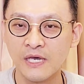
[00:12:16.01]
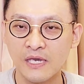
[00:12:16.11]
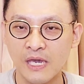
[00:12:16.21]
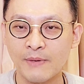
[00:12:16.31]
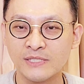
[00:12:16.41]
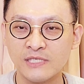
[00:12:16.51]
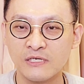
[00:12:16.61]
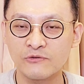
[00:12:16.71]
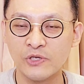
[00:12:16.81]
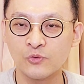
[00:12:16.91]
개발자를
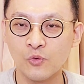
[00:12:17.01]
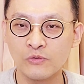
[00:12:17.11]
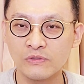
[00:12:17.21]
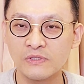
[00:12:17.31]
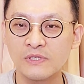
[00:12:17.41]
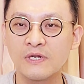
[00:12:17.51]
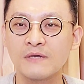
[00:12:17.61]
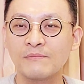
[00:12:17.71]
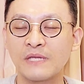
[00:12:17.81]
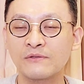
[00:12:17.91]
위한 도구를
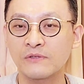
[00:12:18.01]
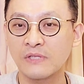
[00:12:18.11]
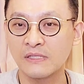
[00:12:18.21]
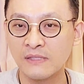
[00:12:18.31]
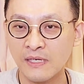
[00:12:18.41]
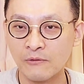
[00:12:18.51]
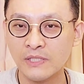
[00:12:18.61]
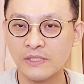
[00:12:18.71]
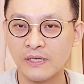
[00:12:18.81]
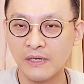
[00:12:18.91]
만들어낸다라고
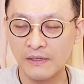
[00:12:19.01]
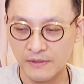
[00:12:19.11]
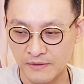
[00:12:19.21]
하니까